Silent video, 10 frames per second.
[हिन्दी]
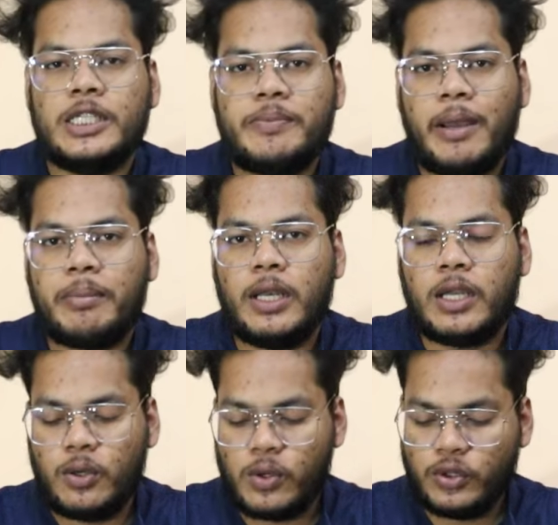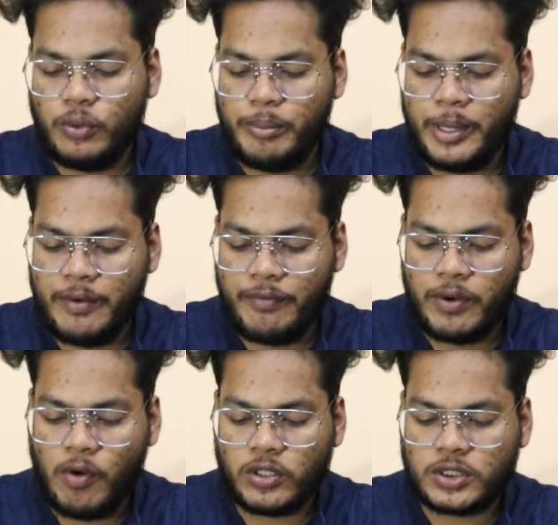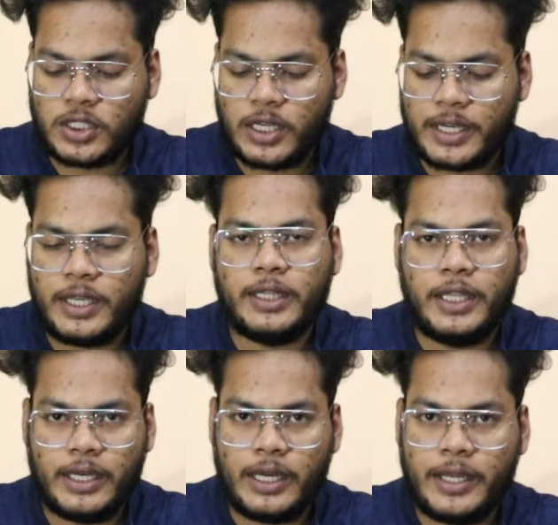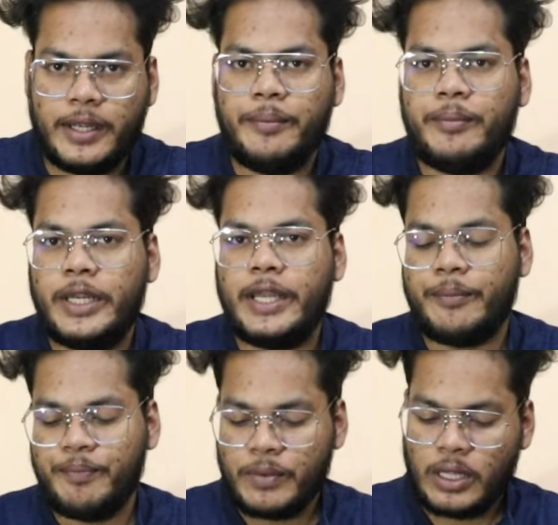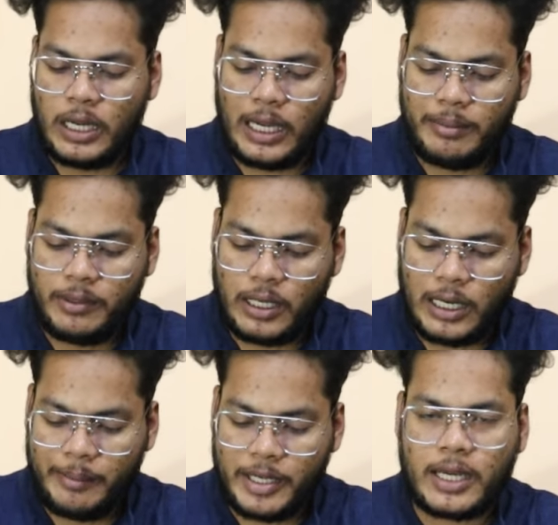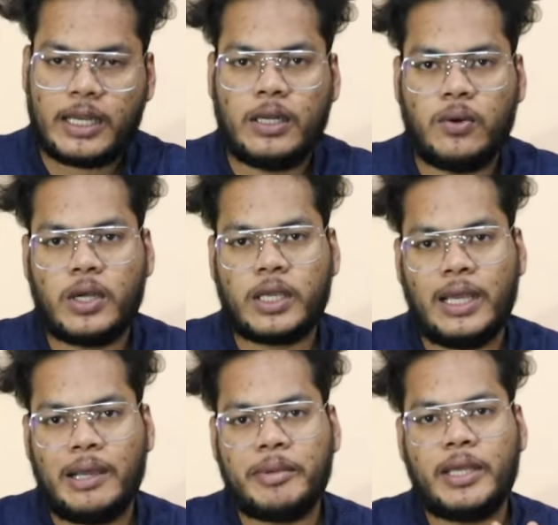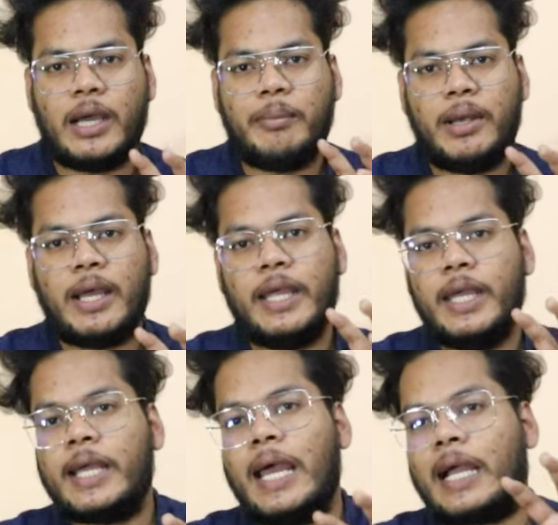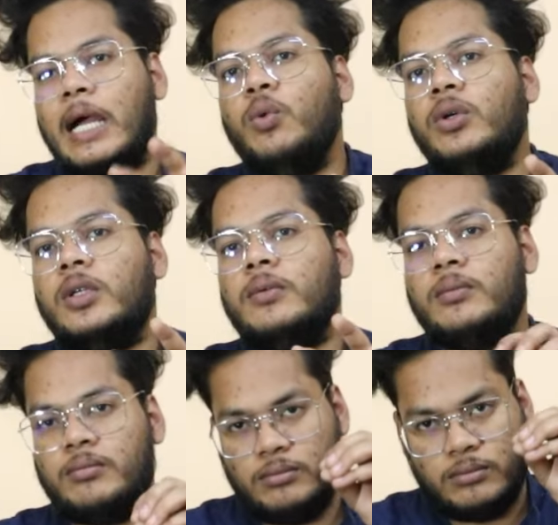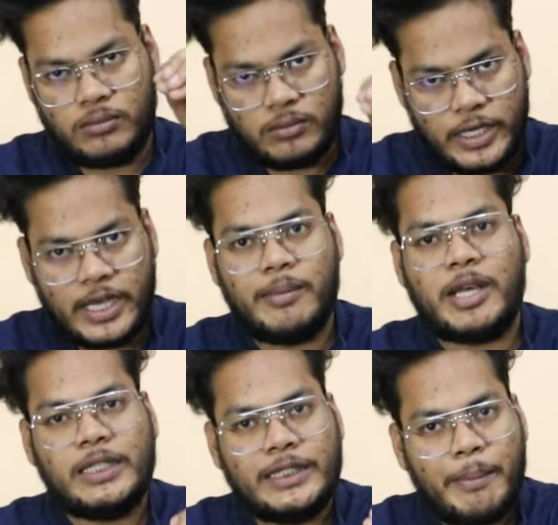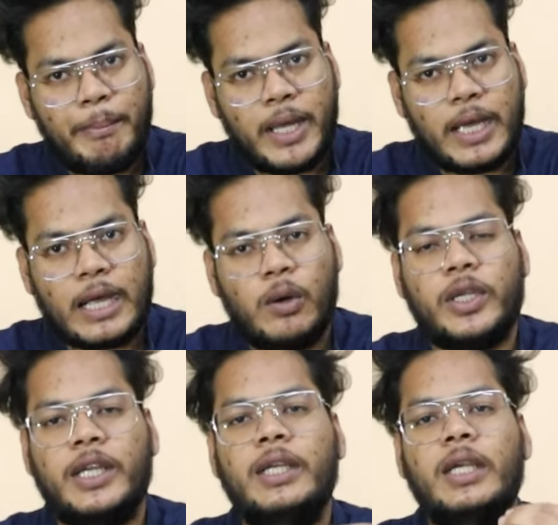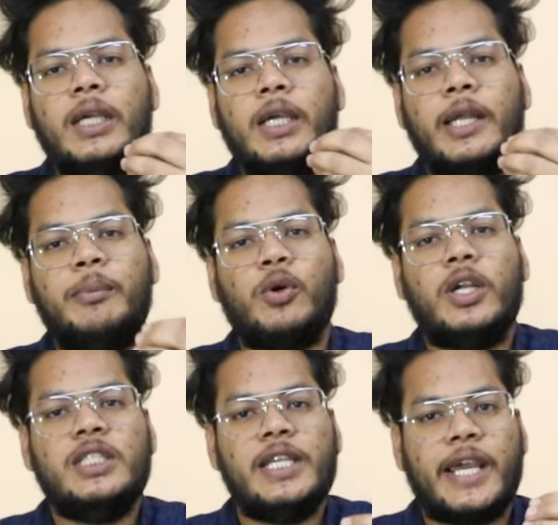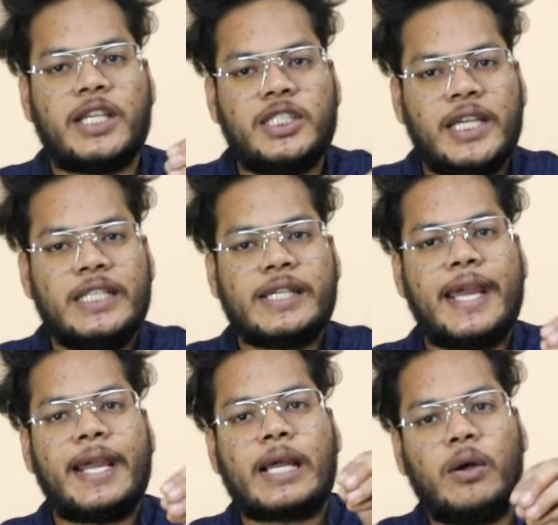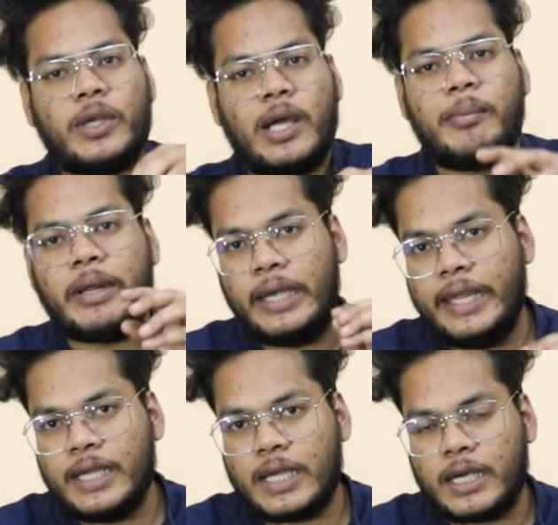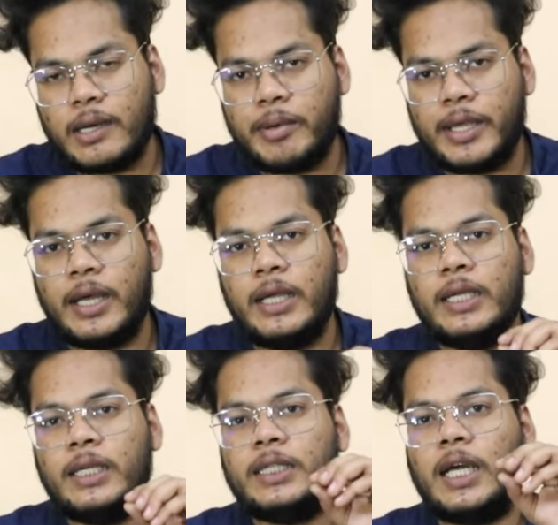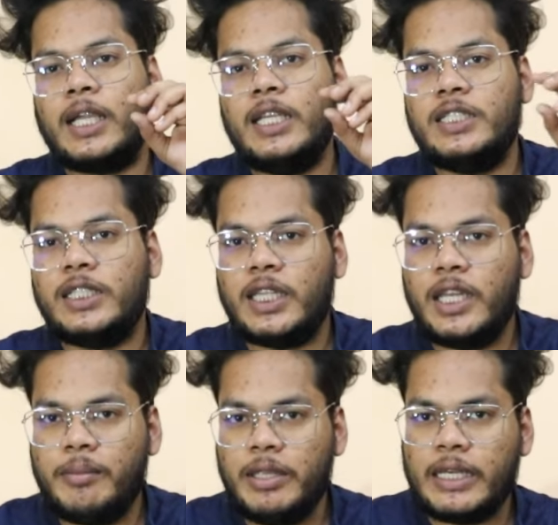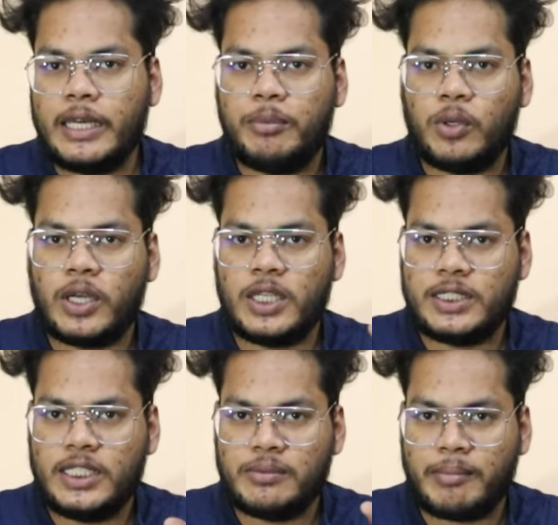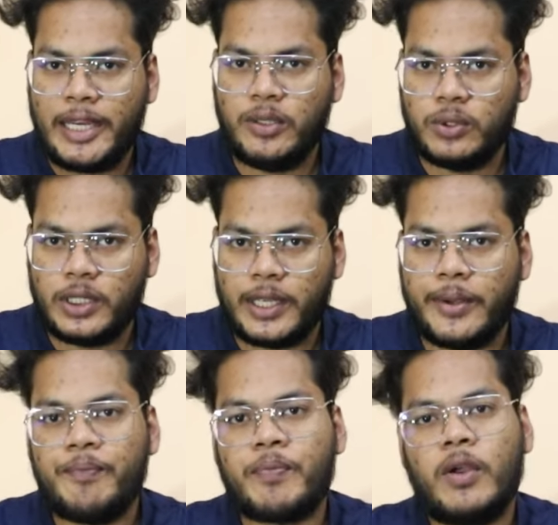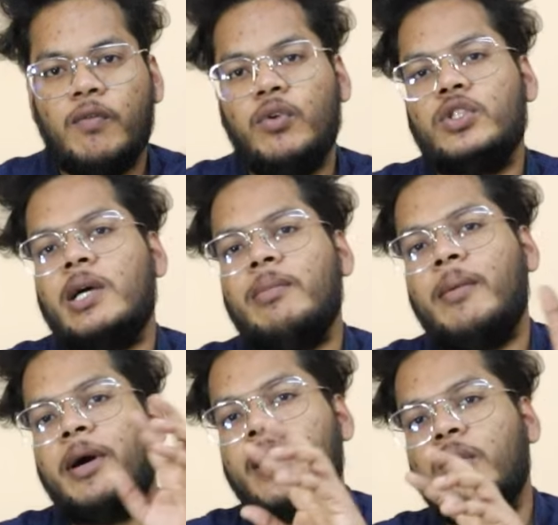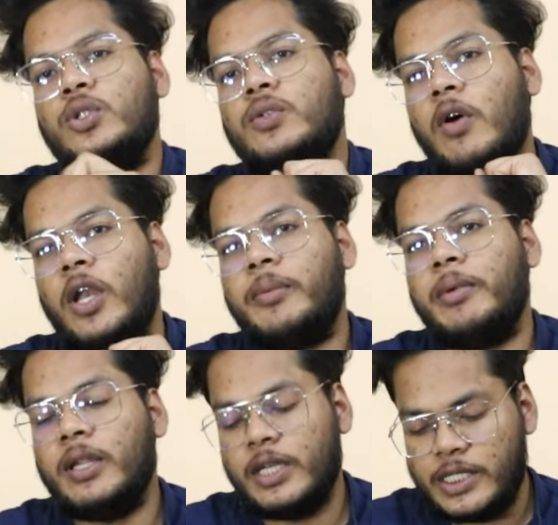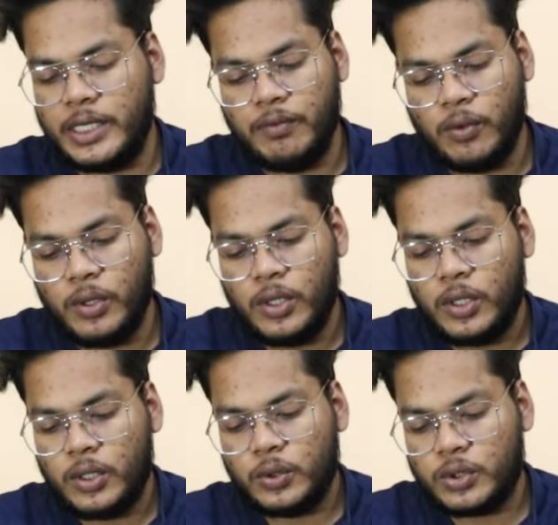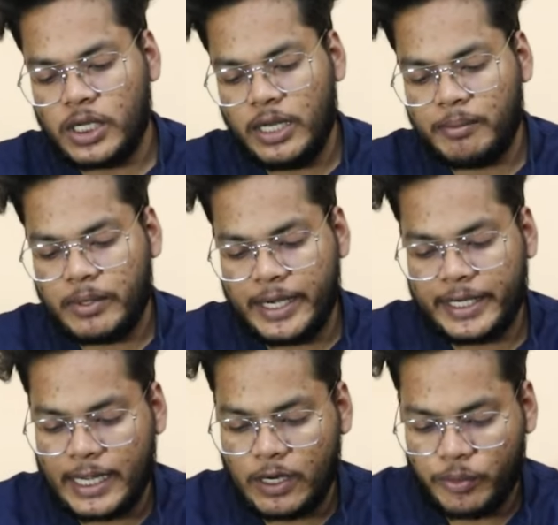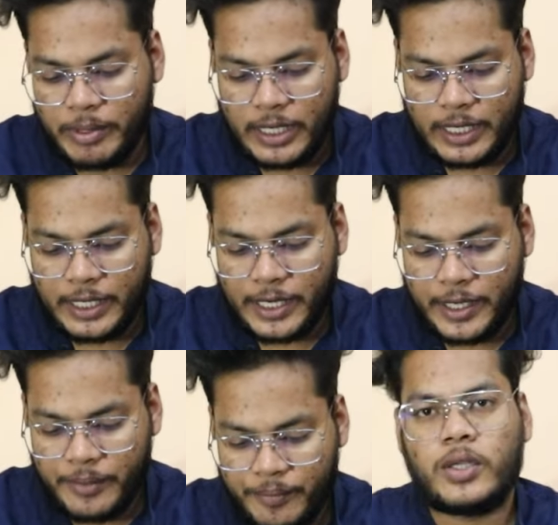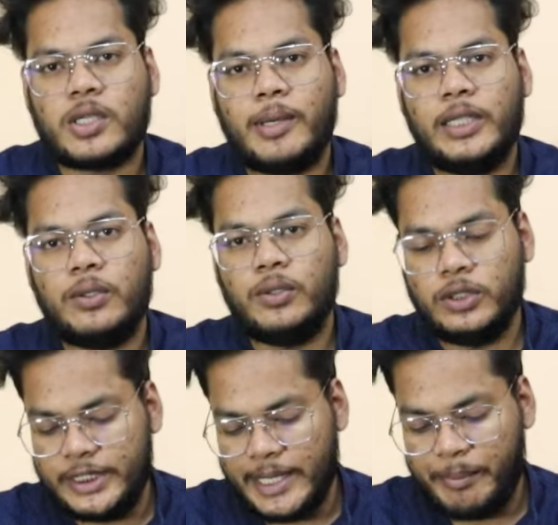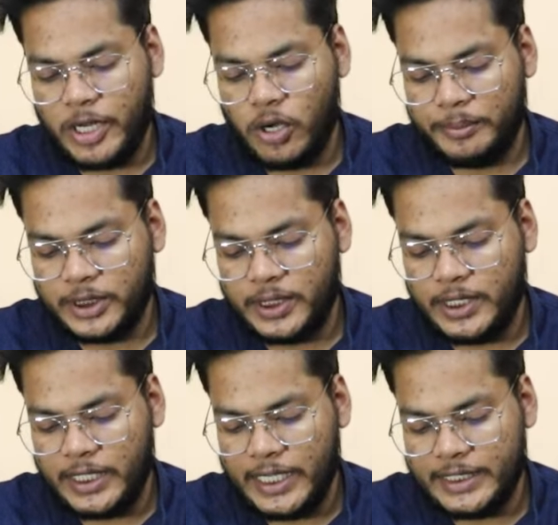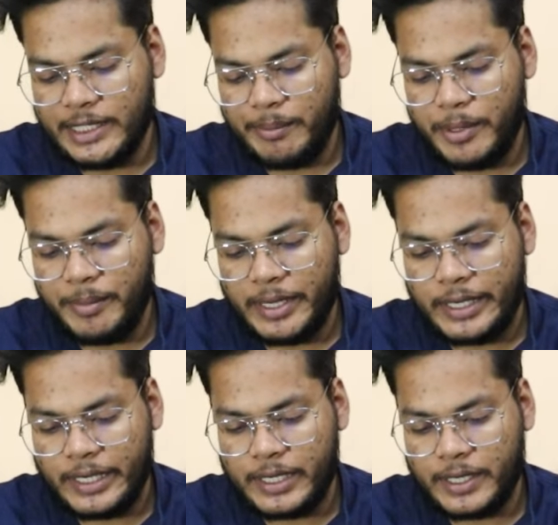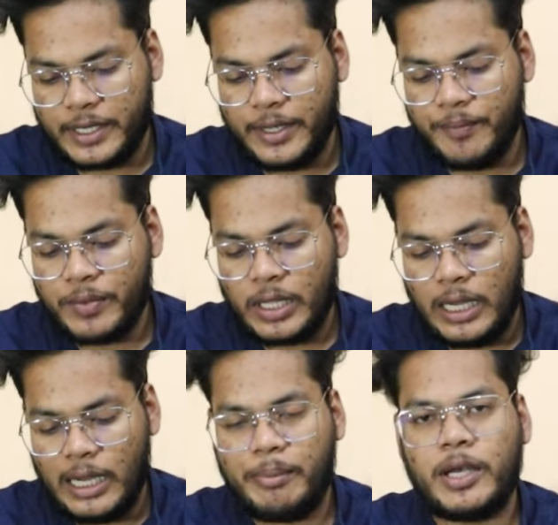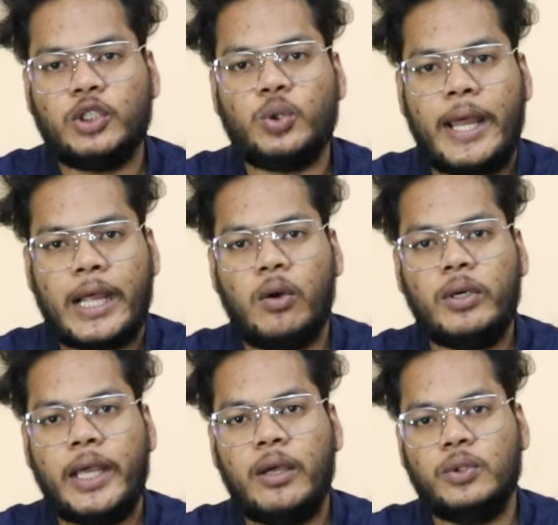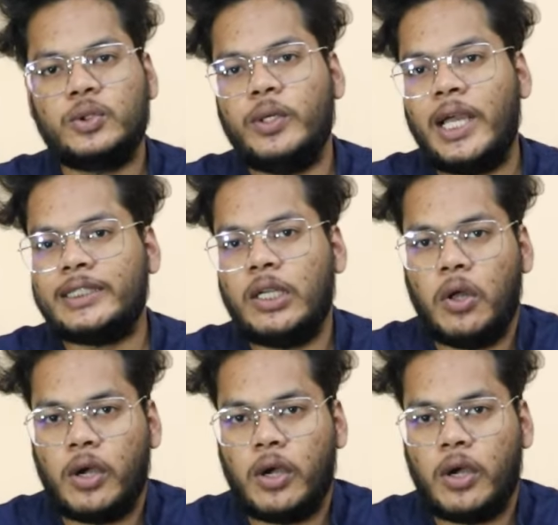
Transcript: इस पर आप क्लिक करोगे तो ब्रेव रिवॉर्ड्स करके दे रहा है ठीक है अब हमें क्या करना होगा कि हमें अपना एक अकाउंट एक हमारा जेप पे का अकाउंट यानी क्रिप्टो करेंसी एक्सचेंज का एक अकाउंट यहाँ पर लिंक करना पड़ेगा ताकि जितने भी क्रिप्टो करेंसीज माइन होते हैं वो सब हमारे उस वॉलेट में रिसीव हों तो उसके लिए हम कनेक्ट अकाउंट पे क्लिक करेंगे और उसके बाद देखो जेब पे का ऑप्शन दे दिया है जेब पे पे क्लिक करके अपना जो अकाउंट है उसको यहाँ से